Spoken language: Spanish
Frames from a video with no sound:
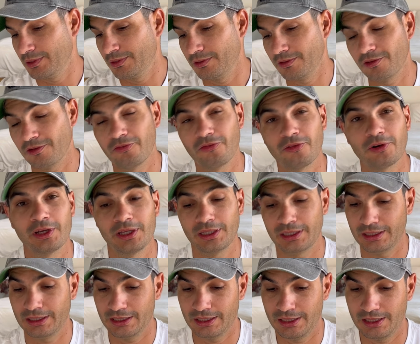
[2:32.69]
No
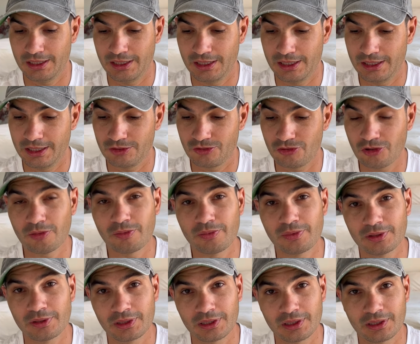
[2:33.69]
fue ni Trump
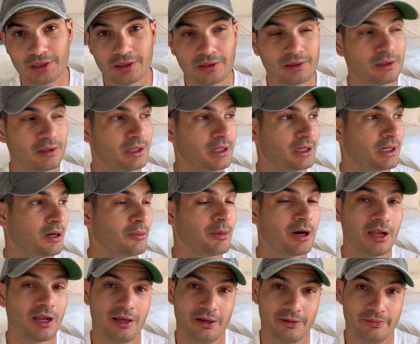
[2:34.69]
ni
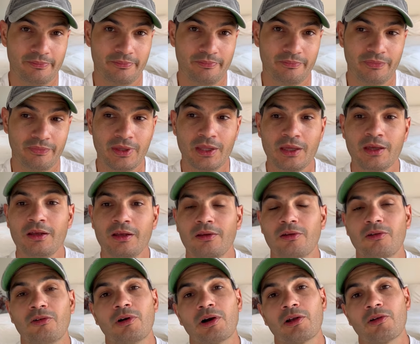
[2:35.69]
Kamala.
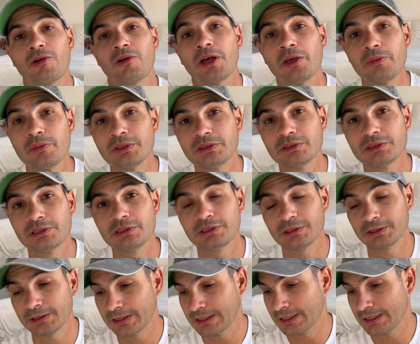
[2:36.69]
Lo ganó ABC.